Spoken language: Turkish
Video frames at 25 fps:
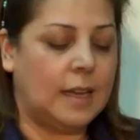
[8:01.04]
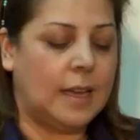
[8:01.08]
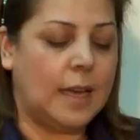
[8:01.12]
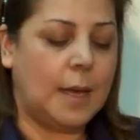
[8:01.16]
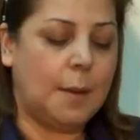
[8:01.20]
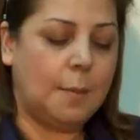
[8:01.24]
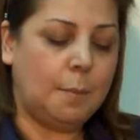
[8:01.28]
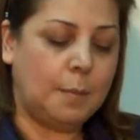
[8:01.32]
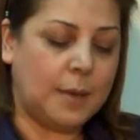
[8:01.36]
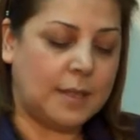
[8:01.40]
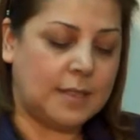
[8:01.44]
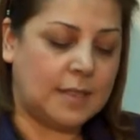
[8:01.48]

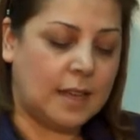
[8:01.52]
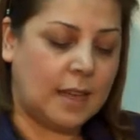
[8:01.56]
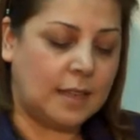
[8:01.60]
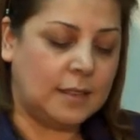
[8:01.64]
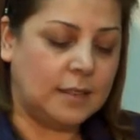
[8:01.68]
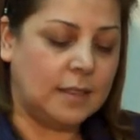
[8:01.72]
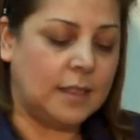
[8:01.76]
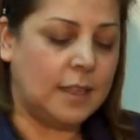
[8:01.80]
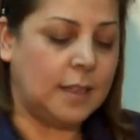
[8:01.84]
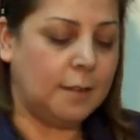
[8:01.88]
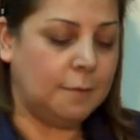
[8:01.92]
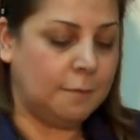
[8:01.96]
Hem
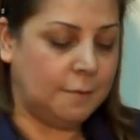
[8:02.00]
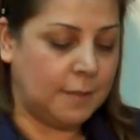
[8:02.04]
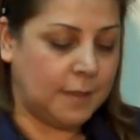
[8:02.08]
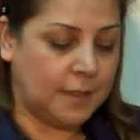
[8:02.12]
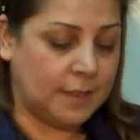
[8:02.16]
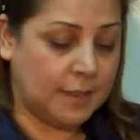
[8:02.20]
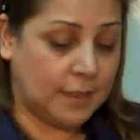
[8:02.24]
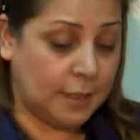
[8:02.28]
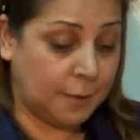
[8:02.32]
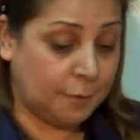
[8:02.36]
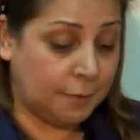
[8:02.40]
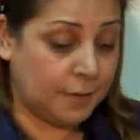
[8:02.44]
beden, hem
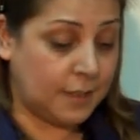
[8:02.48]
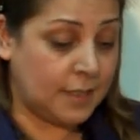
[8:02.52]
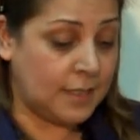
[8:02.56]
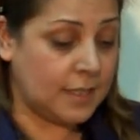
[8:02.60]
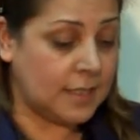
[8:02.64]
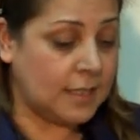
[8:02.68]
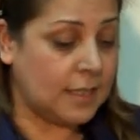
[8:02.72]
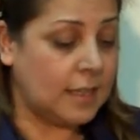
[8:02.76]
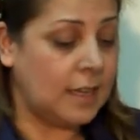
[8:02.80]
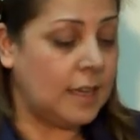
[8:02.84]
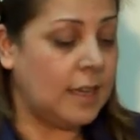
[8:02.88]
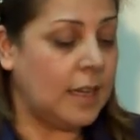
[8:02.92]

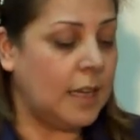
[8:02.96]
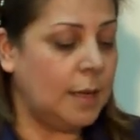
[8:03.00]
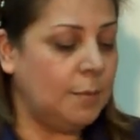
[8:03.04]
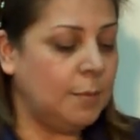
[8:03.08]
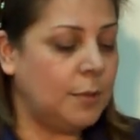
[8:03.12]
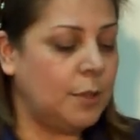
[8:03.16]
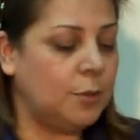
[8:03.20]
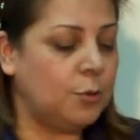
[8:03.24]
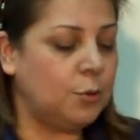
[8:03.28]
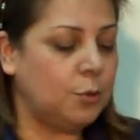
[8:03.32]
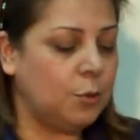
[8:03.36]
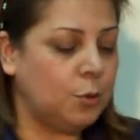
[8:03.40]
nefis,
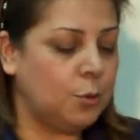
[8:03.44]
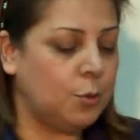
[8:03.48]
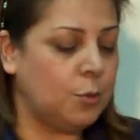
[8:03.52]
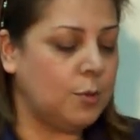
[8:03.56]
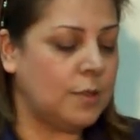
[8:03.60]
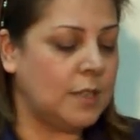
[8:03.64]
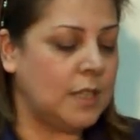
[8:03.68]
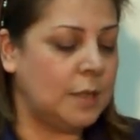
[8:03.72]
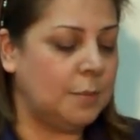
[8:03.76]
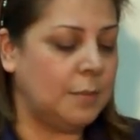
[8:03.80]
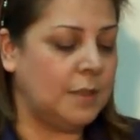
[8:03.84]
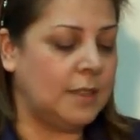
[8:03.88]
hem de ruh
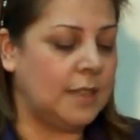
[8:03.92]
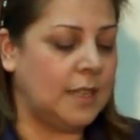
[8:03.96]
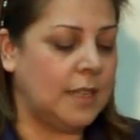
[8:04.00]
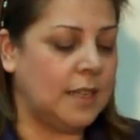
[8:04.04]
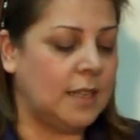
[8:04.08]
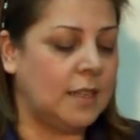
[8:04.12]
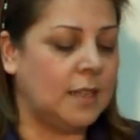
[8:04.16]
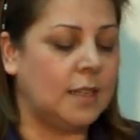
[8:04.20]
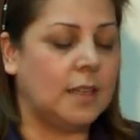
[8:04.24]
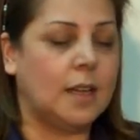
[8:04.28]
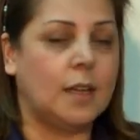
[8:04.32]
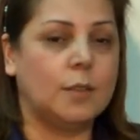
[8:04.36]
düzleminde
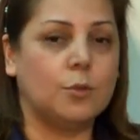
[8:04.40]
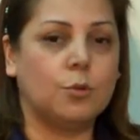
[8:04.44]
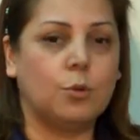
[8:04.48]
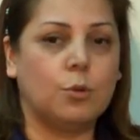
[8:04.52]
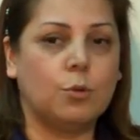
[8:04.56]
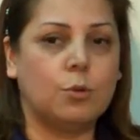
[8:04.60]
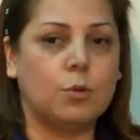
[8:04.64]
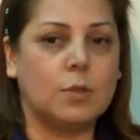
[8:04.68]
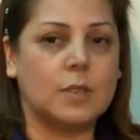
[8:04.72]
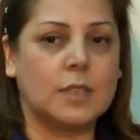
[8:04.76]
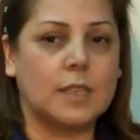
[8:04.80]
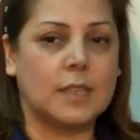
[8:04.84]
yer alan
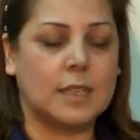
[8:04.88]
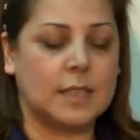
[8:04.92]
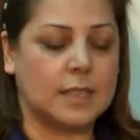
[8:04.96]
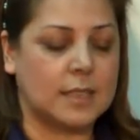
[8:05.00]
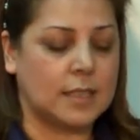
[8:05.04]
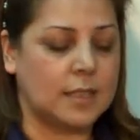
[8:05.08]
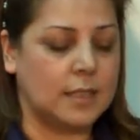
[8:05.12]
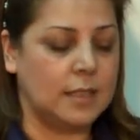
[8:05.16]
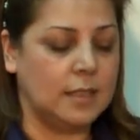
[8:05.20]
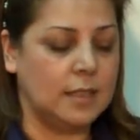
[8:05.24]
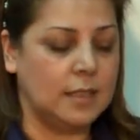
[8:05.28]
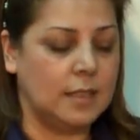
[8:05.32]
dokuz
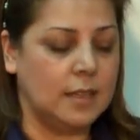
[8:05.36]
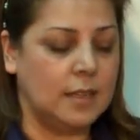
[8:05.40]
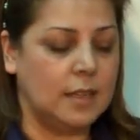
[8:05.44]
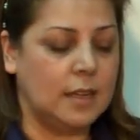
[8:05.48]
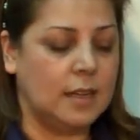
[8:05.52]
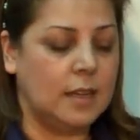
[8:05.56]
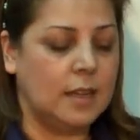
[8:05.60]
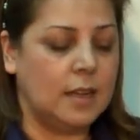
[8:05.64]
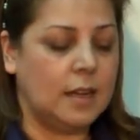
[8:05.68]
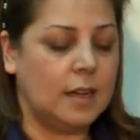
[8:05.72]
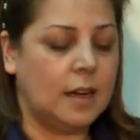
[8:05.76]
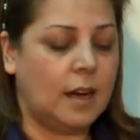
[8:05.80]
sayısı,
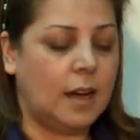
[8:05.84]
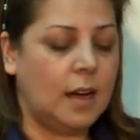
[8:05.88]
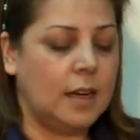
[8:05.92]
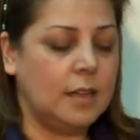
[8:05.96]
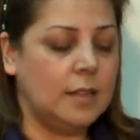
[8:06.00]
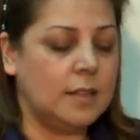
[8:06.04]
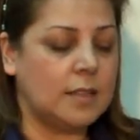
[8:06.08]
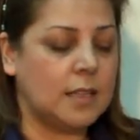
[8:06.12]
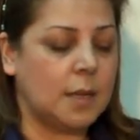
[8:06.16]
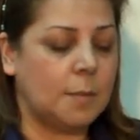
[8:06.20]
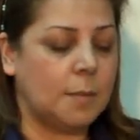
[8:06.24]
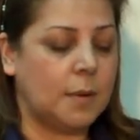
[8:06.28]

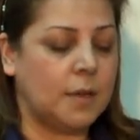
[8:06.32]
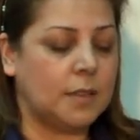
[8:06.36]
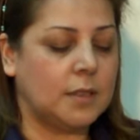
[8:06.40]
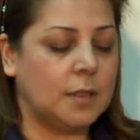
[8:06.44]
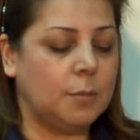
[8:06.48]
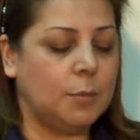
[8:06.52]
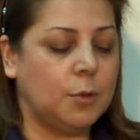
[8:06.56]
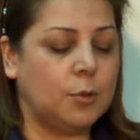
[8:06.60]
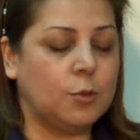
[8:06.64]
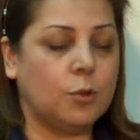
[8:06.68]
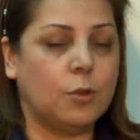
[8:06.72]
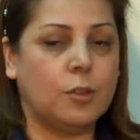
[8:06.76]
aynı zamanda
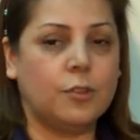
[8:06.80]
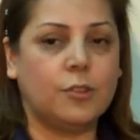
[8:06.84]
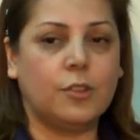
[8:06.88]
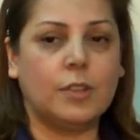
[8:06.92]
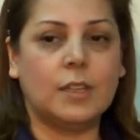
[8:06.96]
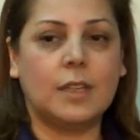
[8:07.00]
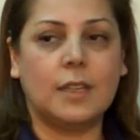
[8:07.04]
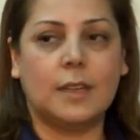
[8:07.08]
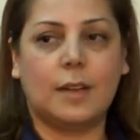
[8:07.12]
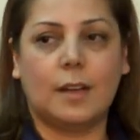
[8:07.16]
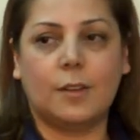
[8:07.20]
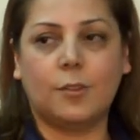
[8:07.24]

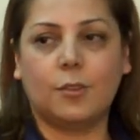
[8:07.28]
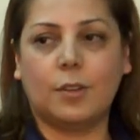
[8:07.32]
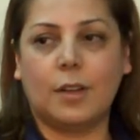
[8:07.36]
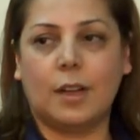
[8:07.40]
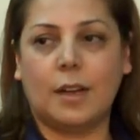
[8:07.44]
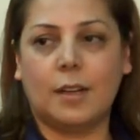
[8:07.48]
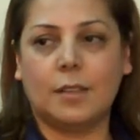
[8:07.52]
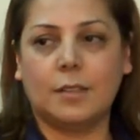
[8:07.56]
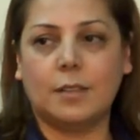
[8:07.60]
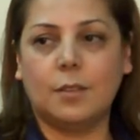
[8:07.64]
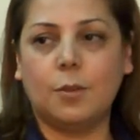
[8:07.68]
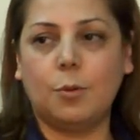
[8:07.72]
mitolojik
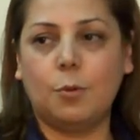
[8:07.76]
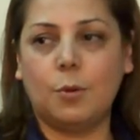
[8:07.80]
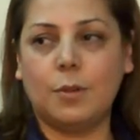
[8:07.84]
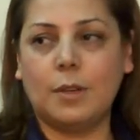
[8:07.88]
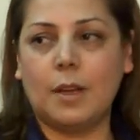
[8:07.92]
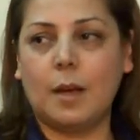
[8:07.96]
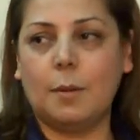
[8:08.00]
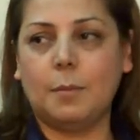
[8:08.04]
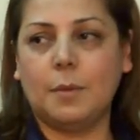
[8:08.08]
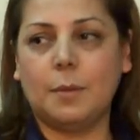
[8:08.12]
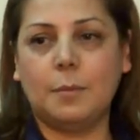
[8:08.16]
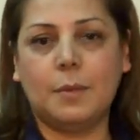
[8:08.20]
inançlarda da
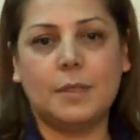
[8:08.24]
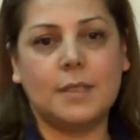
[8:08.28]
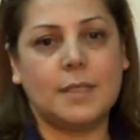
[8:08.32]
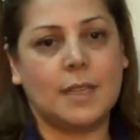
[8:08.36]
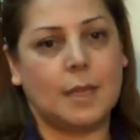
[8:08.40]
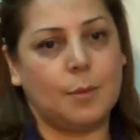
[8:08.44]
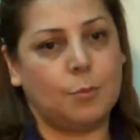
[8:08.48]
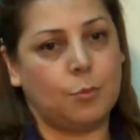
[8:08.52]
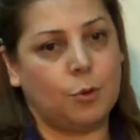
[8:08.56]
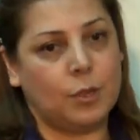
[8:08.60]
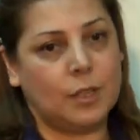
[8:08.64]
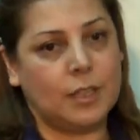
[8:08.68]
önemli bir
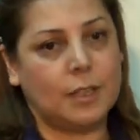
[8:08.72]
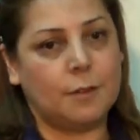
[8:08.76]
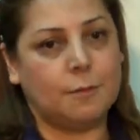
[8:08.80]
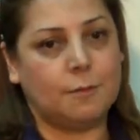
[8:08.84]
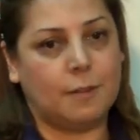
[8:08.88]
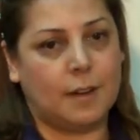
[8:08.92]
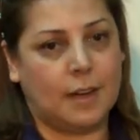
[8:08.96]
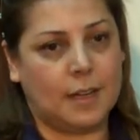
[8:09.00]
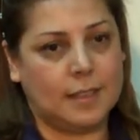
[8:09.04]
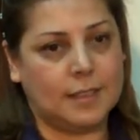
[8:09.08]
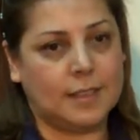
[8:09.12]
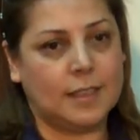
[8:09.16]
sembolik
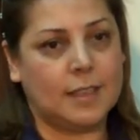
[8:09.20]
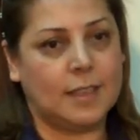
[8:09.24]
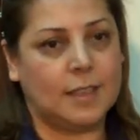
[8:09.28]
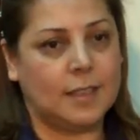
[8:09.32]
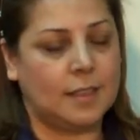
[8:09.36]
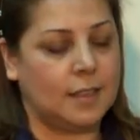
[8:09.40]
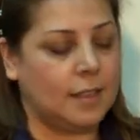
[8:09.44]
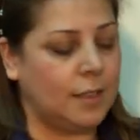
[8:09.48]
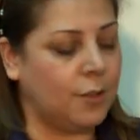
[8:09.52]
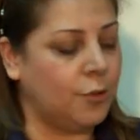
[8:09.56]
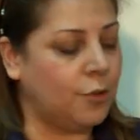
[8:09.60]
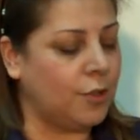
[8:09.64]
ifade
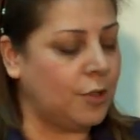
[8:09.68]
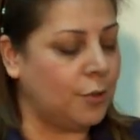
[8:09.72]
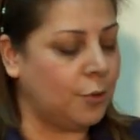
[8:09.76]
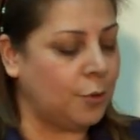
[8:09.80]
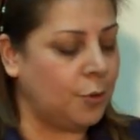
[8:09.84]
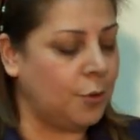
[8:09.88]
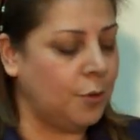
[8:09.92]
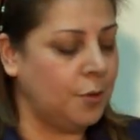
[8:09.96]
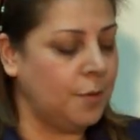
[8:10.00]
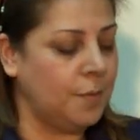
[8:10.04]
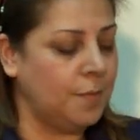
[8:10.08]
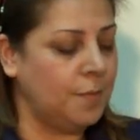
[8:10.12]

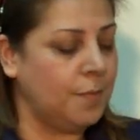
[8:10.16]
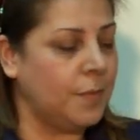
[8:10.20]
içeriyor.